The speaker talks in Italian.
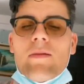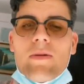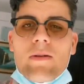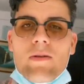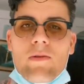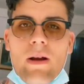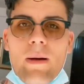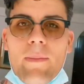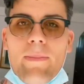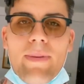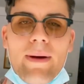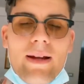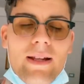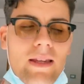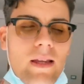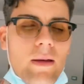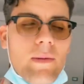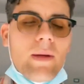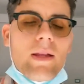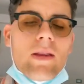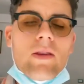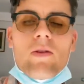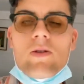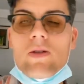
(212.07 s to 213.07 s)
per un
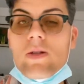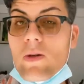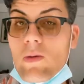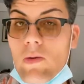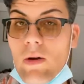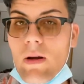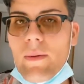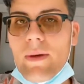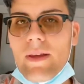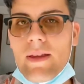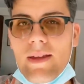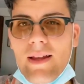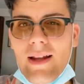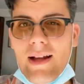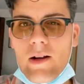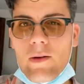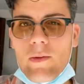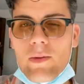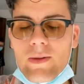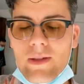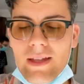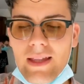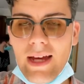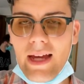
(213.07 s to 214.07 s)
appartamento sicuramente la
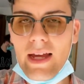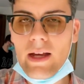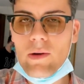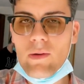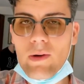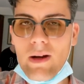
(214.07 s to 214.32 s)
comodità è